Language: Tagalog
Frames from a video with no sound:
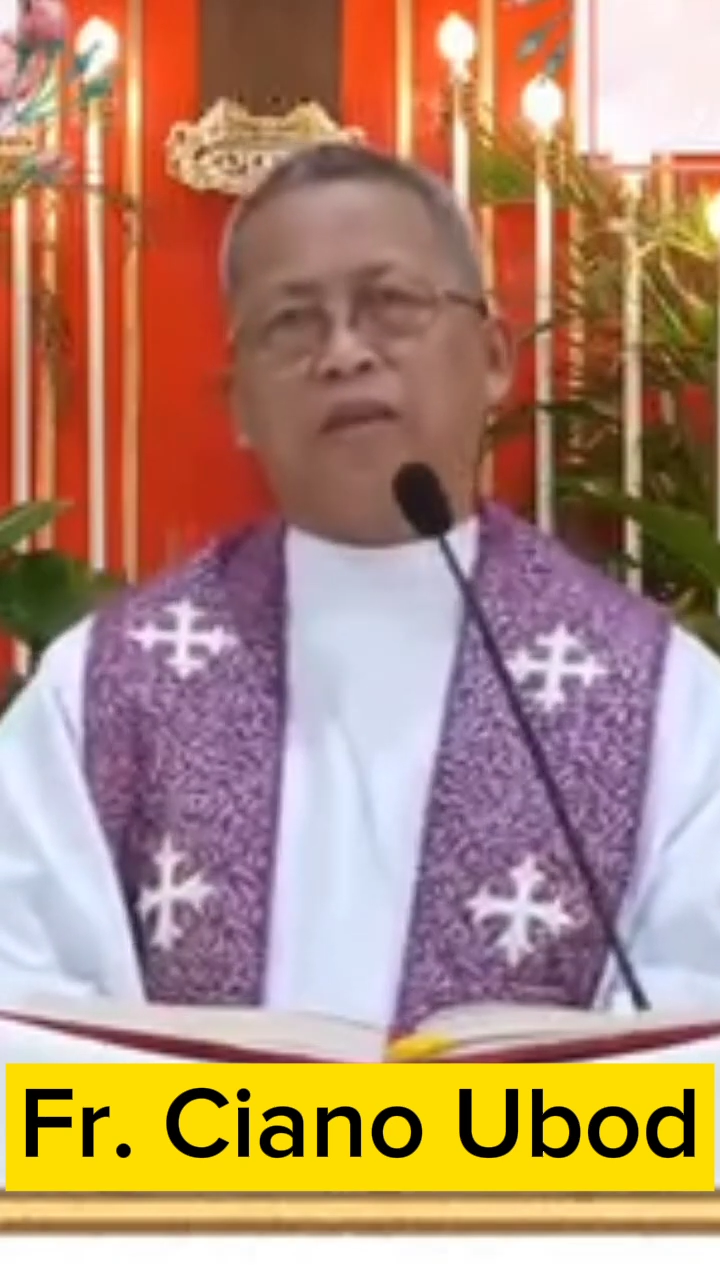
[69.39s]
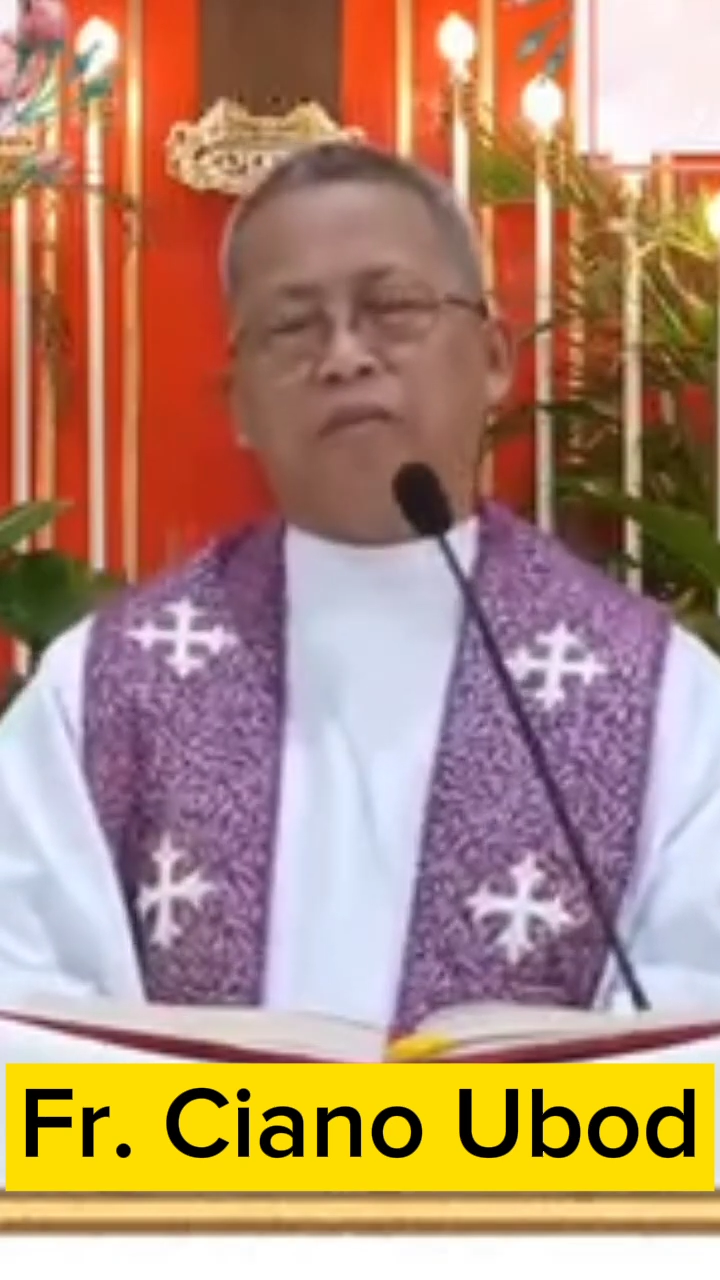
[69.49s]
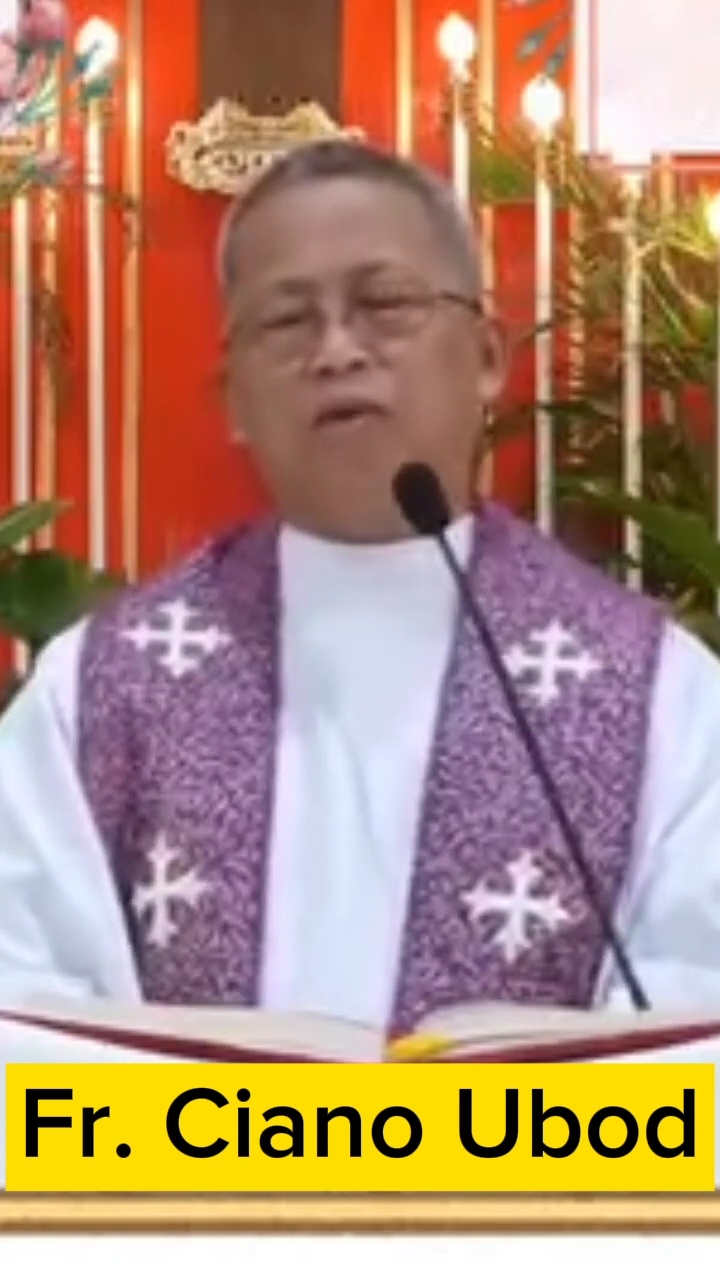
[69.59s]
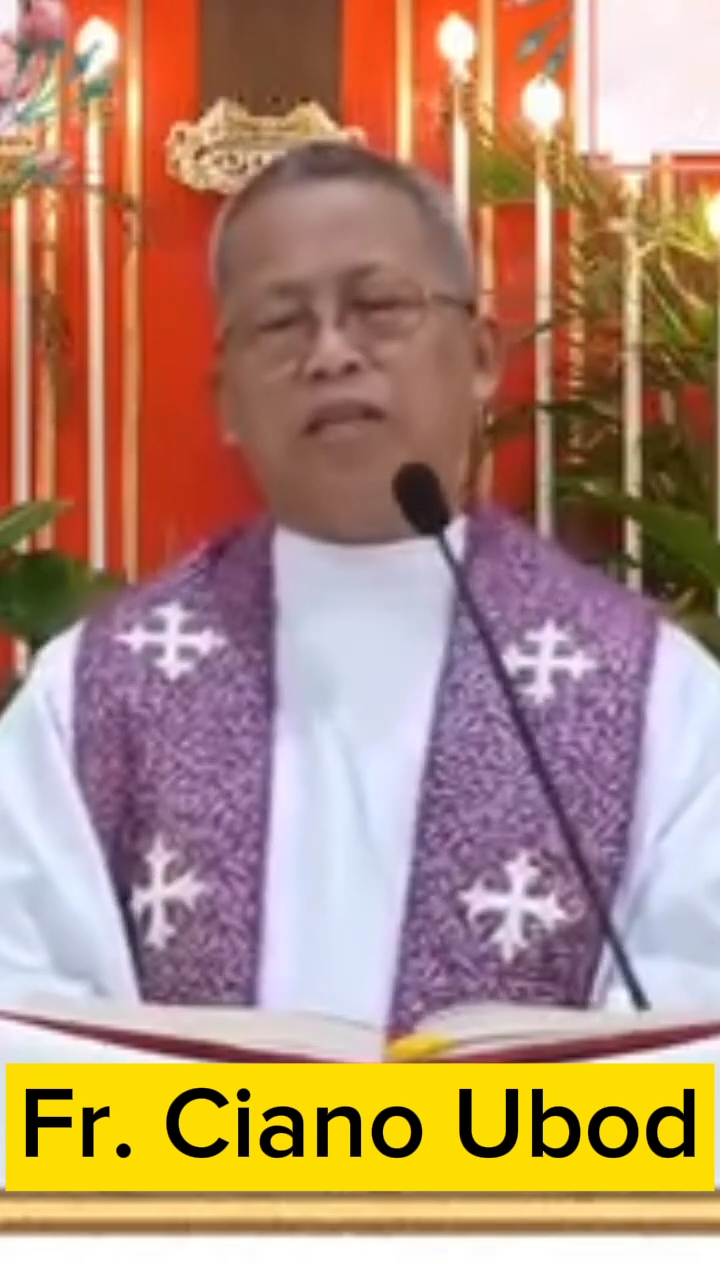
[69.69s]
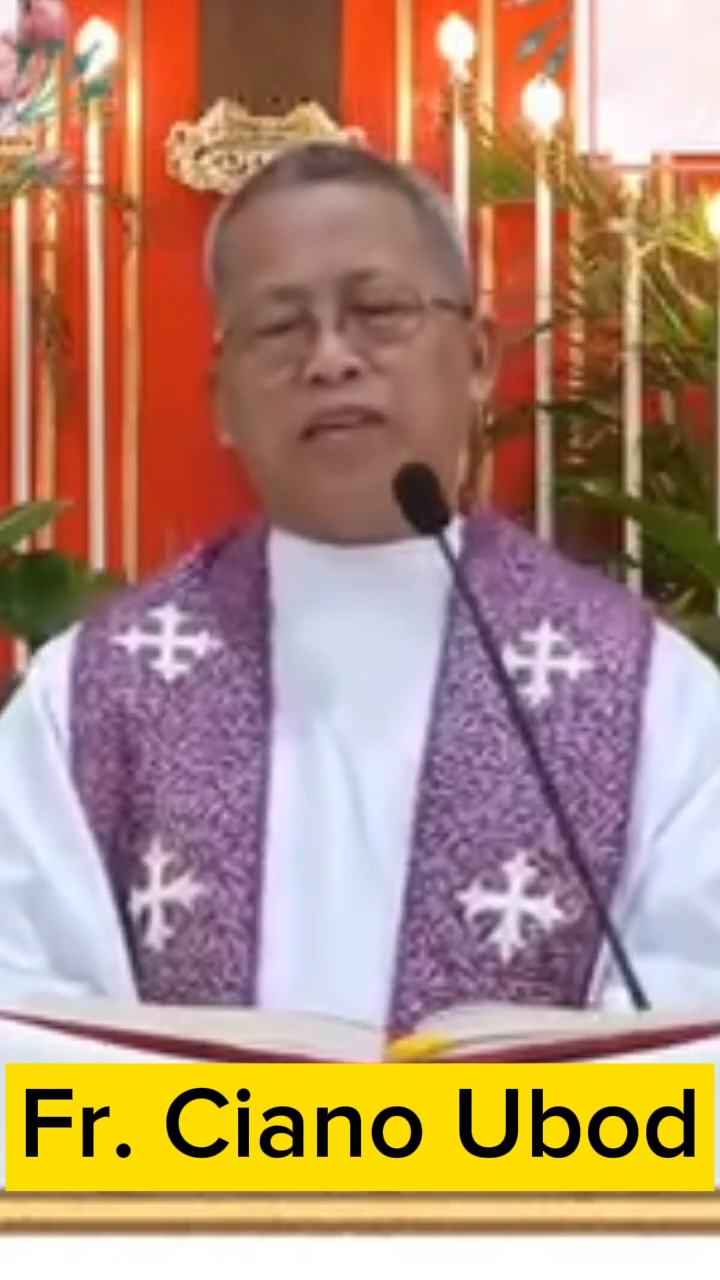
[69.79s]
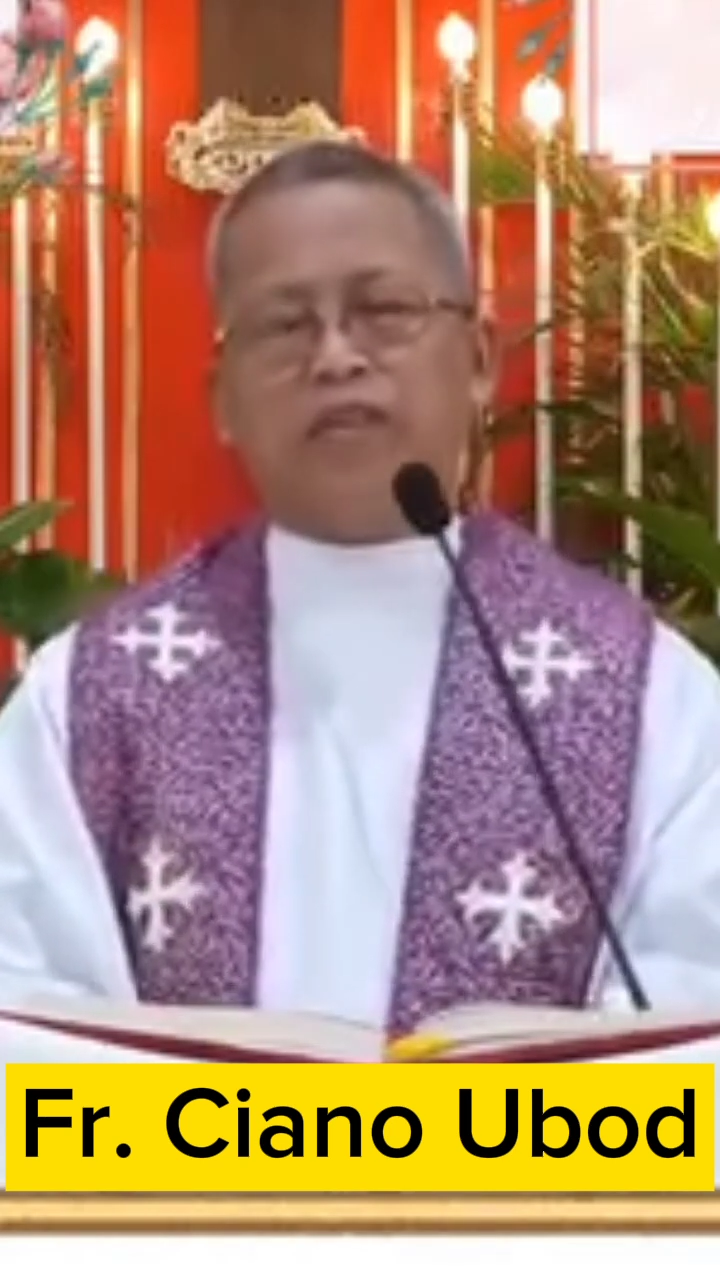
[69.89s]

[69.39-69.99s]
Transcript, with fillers: mao ni si